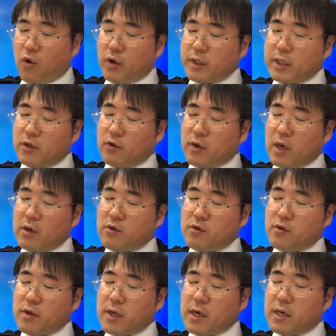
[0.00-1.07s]
更新の警告
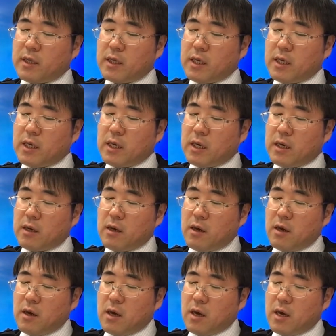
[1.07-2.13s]
の際に、
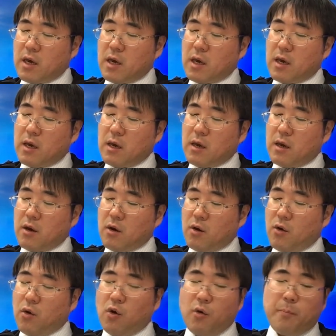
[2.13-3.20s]

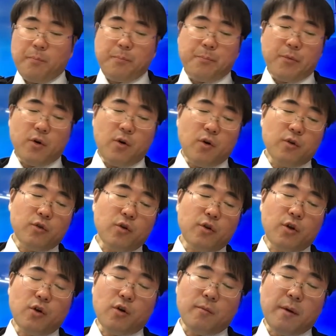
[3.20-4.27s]
北方の
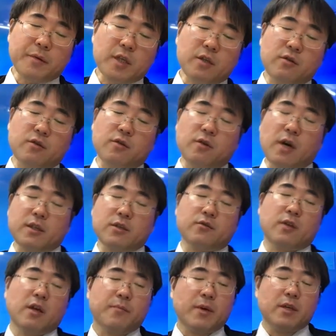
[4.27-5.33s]
領、マップチェック
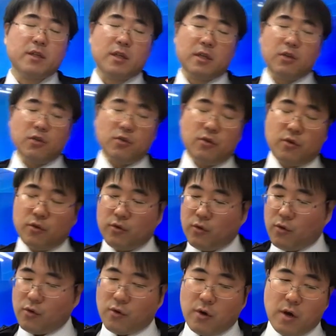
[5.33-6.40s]
87ページ、領
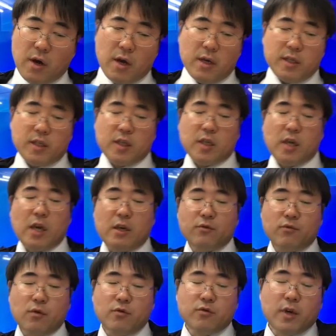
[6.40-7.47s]
の支援
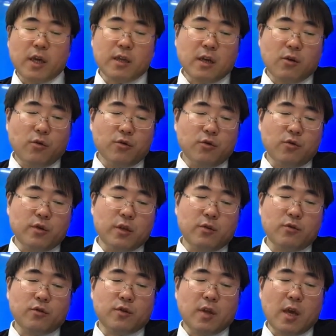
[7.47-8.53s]
を受けたことに
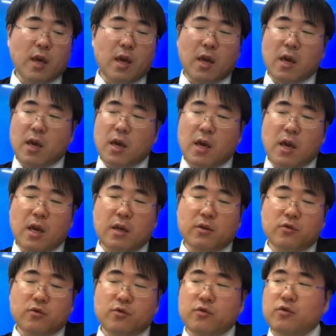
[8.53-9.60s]
よって、円
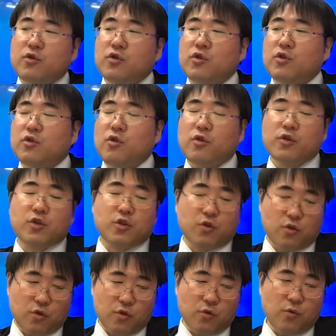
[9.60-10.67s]
運16
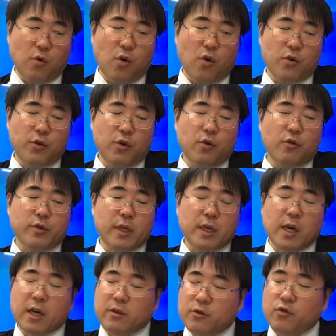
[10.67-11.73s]
州を領に
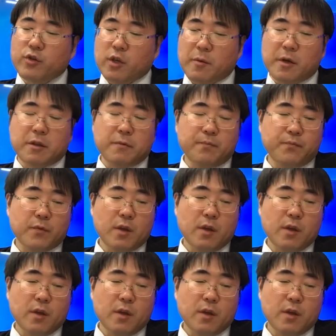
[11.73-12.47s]
割譲しています。